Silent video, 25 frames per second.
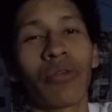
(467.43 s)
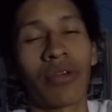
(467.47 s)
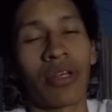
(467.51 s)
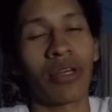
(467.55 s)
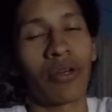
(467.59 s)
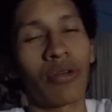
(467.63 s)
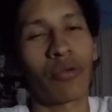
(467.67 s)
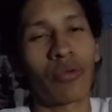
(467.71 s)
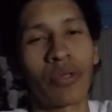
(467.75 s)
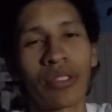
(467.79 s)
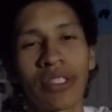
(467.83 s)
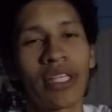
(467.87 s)

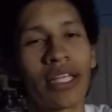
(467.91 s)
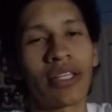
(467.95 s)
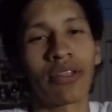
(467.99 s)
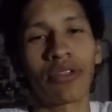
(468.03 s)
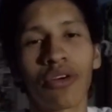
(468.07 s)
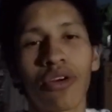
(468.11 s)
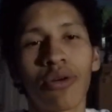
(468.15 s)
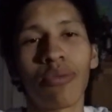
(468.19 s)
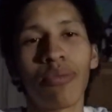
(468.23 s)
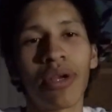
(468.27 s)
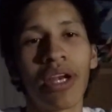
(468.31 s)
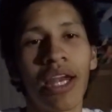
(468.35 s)
No no es
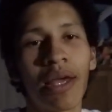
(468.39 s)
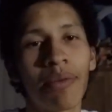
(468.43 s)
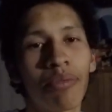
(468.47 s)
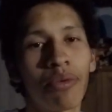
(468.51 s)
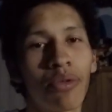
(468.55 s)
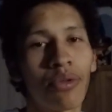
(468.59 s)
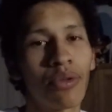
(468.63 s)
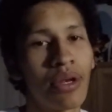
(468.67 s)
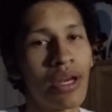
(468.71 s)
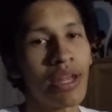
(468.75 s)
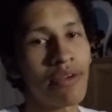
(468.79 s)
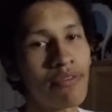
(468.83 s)
tanto como el
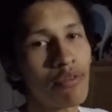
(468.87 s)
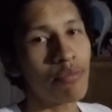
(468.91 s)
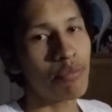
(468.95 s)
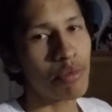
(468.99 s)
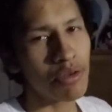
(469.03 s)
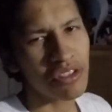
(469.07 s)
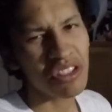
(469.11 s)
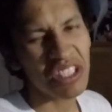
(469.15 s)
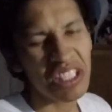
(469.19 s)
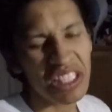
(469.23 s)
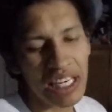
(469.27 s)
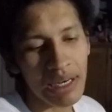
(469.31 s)
iPod el iPhone,
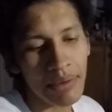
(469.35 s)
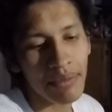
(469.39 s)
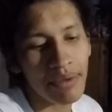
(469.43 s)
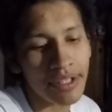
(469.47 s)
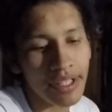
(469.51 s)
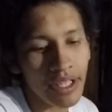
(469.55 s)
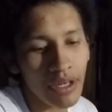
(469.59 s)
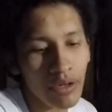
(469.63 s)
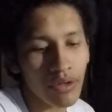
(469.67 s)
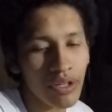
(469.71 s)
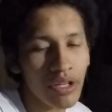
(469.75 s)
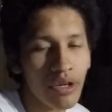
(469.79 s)
pero sí se le
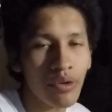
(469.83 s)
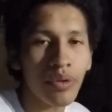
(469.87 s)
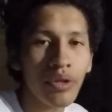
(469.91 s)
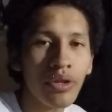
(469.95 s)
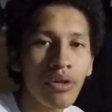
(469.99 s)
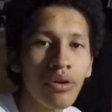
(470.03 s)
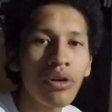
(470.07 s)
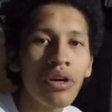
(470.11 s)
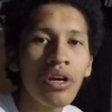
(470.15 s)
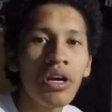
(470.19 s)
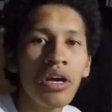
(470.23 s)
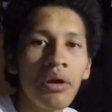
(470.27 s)
mete algo de
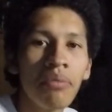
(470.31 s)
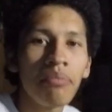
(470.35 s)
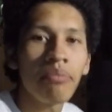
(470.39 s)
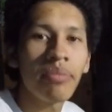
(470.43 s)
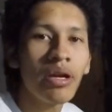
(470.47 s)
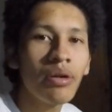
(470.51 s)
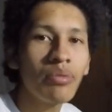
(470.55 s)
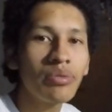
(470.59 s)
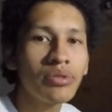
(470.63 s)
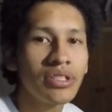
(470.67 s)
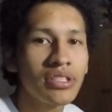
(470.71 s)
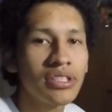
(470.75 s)
ruido.
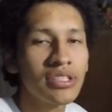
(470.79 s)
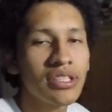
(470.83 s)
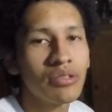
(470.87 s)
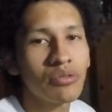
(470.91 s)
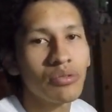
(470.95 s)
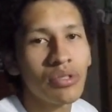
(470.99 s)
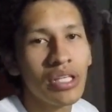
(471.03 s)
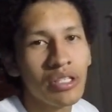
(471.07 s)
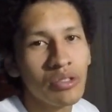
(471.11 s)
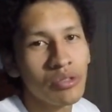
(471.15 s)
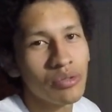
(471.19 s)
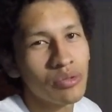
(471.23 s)
Pero pues esta
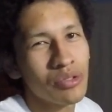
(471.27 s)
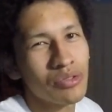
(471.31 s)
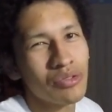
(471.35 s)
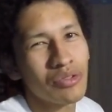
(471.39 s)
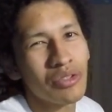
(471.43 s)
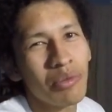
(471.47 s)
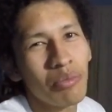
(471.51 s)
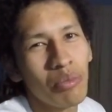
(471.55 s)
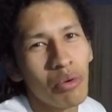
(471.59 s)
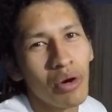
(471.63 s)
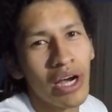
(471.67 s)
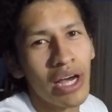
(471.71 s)
es una
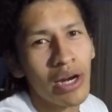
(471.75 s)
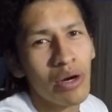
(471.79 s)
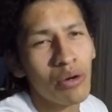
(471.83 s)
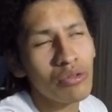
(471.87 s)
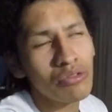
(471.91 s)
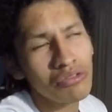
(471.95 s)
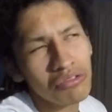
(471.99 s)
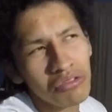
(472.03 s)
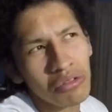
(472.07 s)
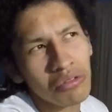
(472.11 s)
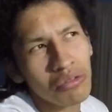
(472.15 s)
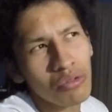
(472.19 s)
situación de poca
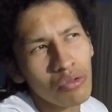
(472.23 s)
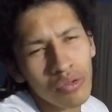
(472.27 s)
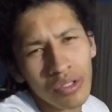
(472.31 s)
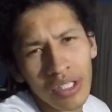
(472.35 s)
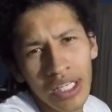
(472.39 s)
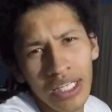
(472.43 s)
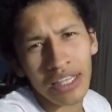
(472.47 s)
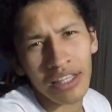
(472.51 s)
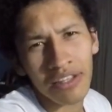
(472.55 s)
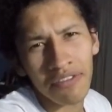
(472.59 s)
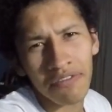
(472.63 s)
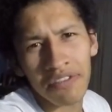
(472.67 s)
luz con
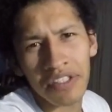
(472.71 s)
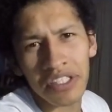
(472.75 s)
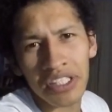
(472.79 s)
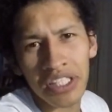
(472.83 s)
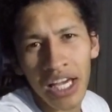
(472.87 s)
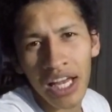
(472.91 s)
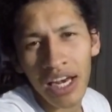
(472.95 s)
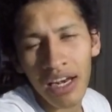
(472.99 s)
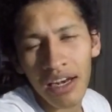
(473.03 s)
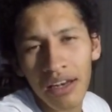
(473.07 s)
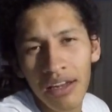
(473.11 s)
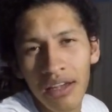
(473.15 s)
luz
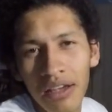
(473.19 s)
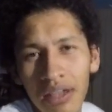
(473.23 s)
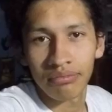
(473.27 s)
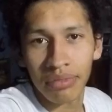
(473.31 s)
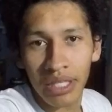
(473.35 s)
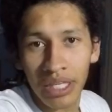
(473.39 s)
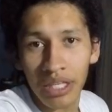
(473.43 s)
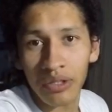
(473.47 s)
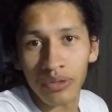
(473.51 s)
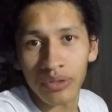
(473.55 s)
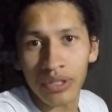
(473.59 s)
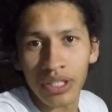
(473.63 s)
artificial.
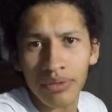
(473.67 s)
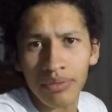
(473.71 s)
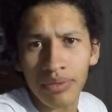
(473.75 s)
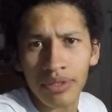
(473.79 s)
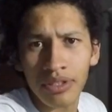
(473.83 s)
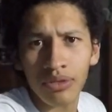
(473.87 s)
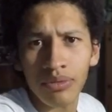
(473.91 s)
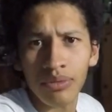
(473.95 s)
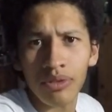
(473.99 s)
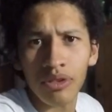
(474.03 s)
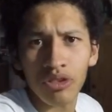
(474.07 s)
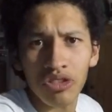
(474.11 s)
Para que ustedes
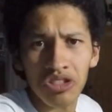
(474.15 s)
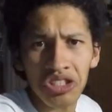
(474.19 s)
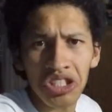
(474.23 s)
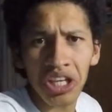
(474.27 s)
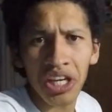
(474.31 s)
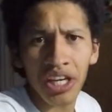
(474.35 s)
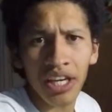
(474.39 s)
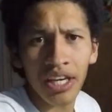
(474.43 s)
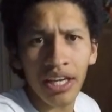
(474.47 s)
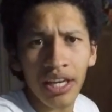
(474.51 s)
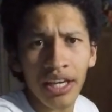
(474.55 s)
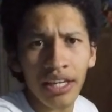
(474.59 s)
más o menos
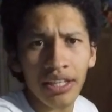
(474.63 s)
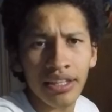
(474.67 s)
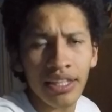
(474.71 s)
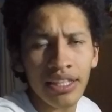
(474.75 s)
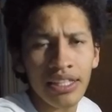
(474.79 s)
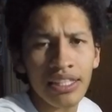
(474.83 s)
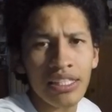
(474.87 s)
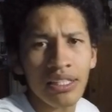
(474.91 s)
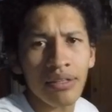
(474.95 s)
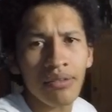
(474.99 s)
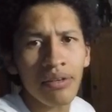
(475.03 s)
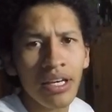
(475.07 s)
chequen qué
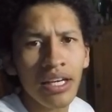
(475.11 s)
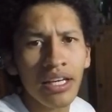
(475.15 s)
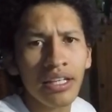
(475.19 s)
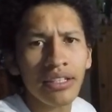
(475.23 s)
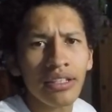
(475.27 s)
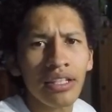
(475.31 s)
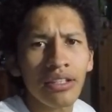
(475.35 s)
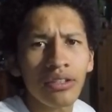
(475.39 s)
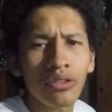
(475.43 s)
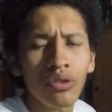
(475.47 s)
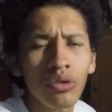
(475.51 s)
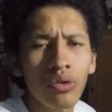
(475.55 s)
tal se ve, qué
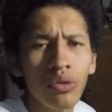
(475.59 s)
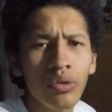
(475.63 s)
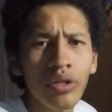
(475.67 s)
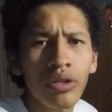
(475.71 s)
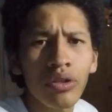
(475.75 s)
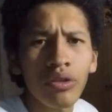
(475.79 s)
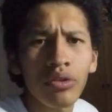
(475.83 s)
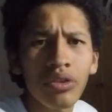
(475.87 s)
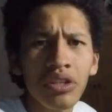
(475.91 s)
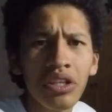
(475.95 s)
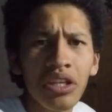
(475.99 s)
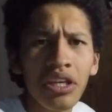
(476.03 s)
tanto
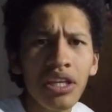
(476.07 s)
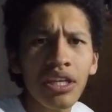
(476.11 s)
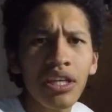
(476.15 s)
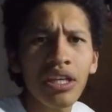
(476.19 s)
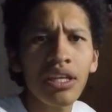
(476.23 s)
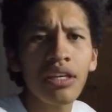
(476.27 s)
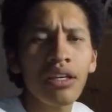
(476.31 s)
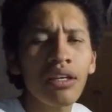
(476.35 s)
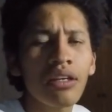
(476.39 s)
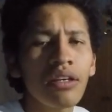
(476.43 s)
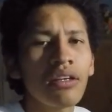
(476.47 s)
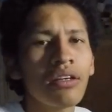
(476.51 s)
ruido
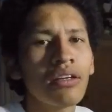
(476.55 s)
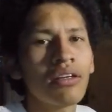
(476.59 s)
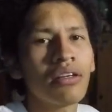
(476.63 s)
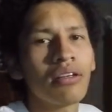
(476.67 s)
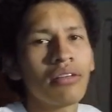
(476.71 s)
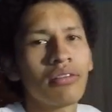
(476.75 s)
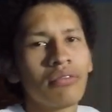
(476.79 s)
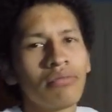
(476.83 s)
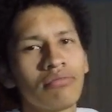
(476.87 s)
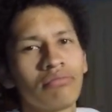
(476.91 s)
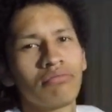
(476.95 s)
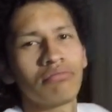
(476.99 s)
tiene.
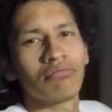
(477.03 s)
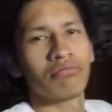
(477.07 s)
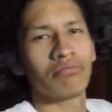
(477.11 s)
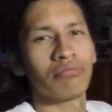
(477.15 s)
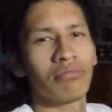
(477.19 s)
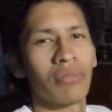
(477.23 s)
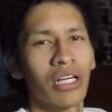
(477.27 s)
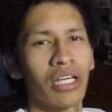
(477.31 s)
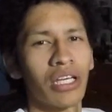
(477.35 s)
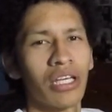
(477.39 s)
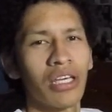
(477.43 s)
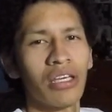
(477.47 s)

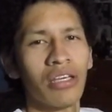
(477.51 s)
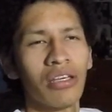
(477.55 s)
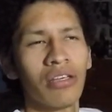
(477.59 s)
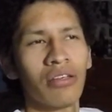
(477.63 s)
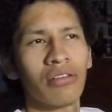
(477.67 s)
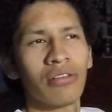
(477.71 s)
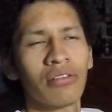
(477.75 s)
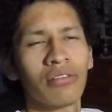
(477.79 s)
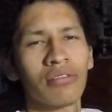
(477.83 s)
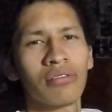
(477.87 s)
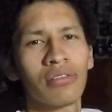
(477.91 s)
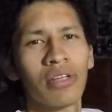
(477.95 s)
Aquí
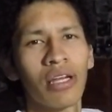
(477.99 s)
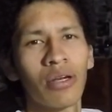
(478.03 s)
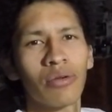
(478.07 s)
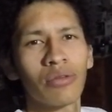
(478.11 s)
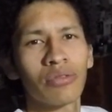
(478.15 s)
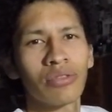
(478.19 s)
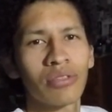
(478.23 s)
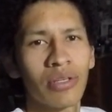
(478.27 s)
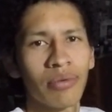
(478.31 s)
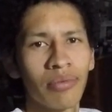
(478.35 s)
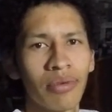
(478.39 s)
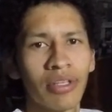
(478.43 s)
la
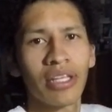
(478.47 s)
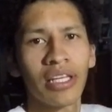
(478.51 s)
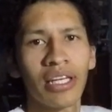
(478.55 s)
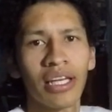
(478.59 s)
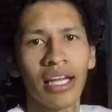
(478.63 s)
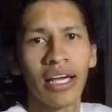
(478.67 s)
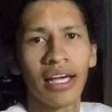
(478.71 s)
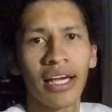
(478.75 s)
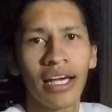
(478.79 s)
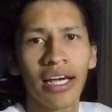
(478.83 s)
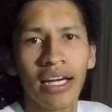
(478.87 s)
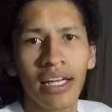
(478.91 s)
luz que me den en
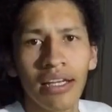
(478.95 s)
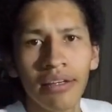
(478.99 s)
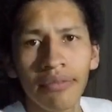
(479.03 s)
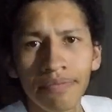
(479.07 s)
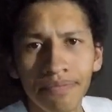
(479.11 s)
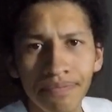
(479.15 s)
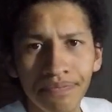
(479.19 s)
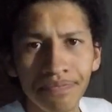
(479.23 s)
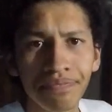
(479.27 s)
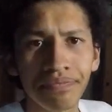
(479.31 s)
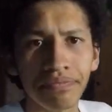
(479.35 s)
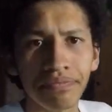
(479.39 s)
la cara.